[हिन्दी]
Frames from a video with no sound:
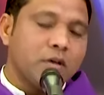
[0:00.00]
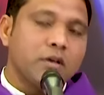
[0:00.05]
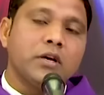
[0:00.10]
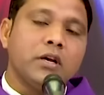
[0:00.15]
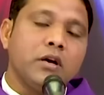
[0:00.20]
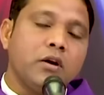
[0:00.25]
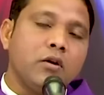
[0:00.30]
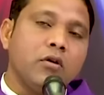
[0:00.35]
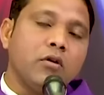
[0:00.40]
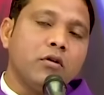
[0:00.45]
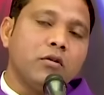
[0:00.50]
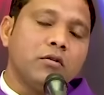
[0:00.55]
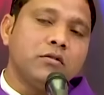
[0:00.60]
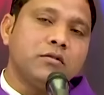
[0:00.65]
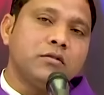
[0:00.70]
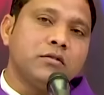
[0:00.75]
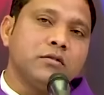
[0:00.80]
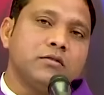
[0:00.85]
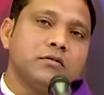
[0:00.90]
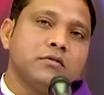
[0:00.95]
कि
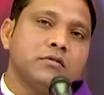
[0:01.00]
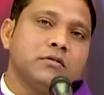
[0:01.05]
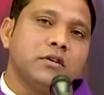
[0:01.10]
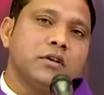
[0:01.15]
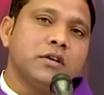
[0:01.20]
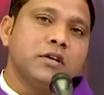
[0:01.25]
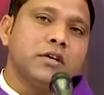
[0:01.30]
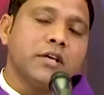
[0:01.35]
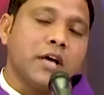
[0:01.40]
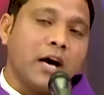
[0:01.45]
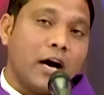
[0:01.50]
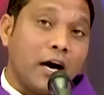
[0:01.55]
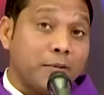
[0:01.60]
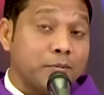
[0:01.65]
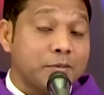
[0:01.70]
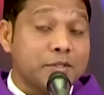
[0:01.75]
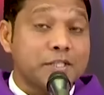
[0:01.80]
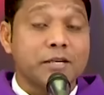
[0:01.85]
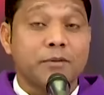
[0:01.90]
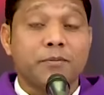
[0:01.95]
लोग या
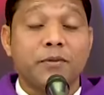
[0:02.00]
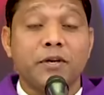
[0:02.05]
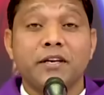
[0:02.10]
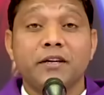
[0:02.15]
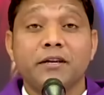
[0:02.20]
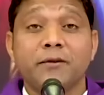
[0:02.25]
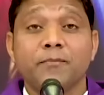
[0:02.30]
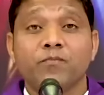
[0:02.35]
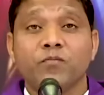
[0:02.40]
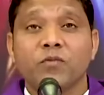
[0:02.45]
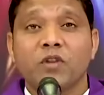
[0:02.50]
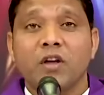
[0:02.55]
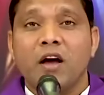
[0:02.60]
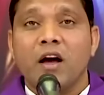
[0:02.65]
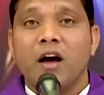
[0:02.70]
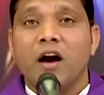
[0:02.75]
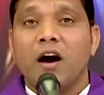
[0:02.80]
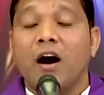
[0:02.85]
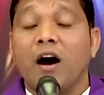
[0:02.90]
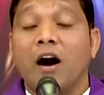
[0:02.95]
हम सभी
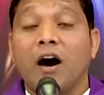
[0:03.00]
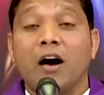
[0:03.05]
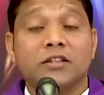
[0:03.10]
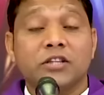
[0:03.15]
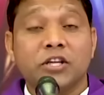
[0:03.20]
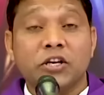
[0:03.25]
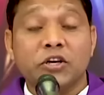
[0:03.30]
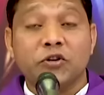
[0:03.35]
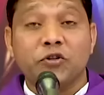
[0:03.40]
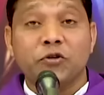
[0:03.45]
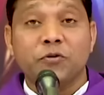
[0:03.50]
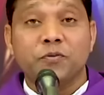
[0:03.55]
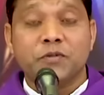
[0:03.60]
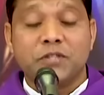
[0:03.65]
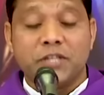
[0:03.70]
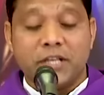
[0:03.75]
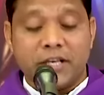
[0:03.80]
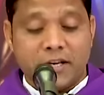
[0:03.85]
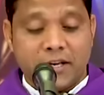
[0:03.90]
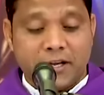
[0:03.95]
आर्थिक रूप
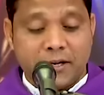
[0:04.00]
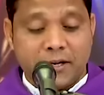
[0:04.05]
से